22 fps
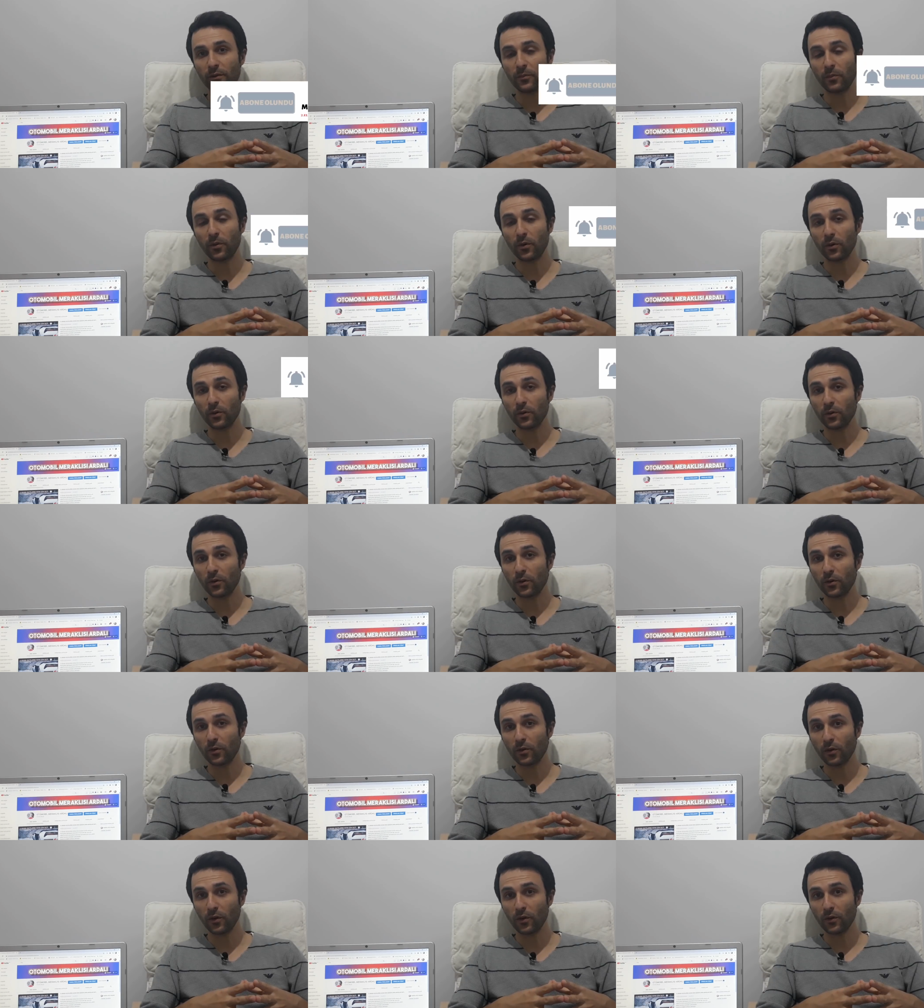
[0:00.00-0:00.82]

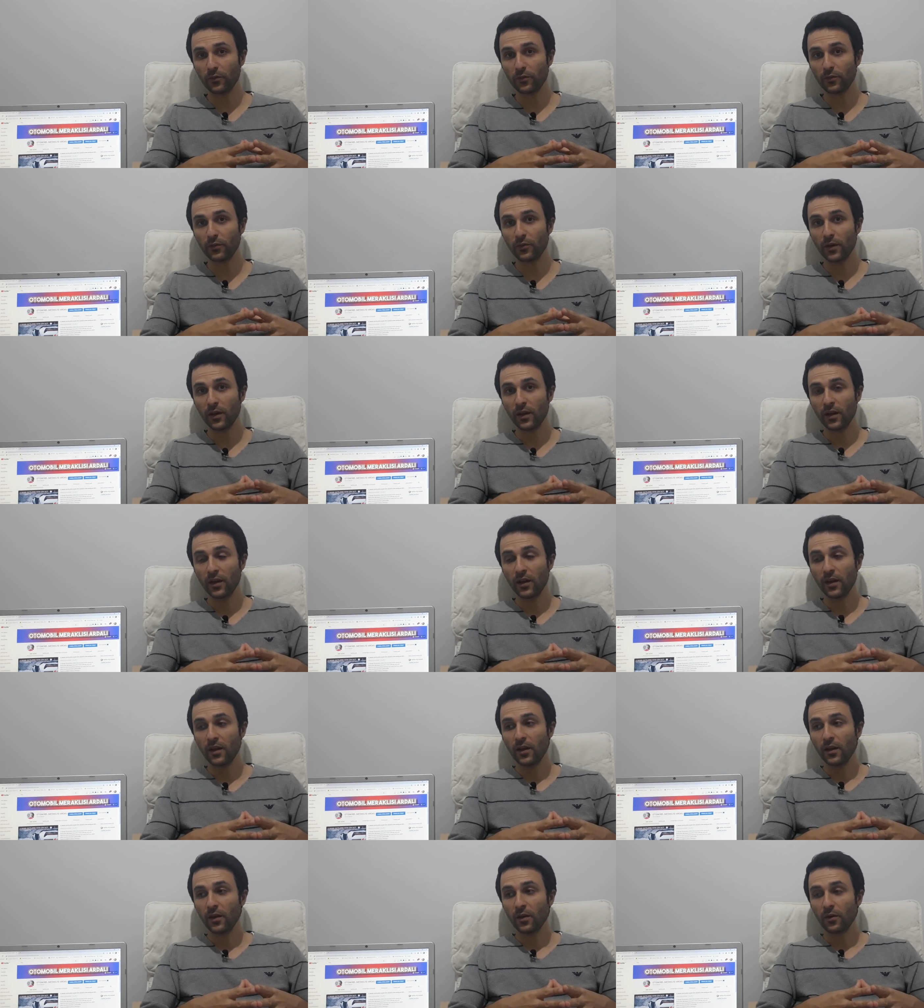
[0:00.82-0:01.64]
Polo, Golf
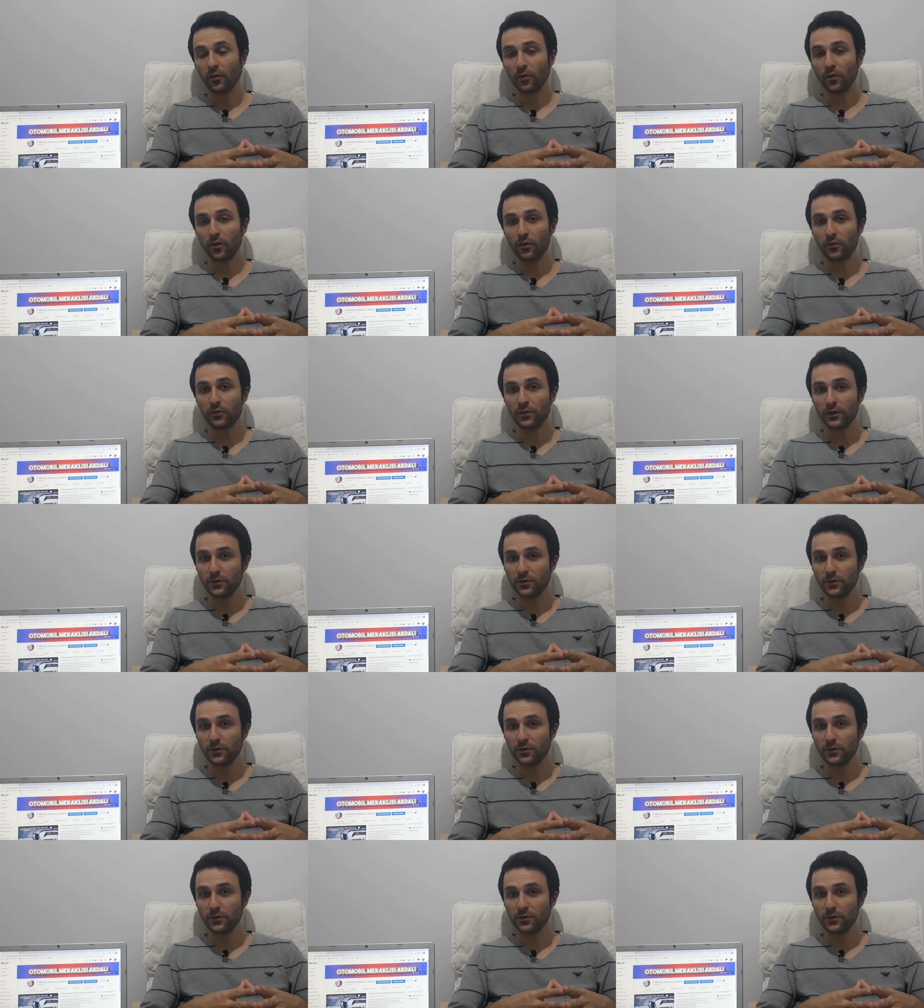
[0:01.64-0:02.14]
Golf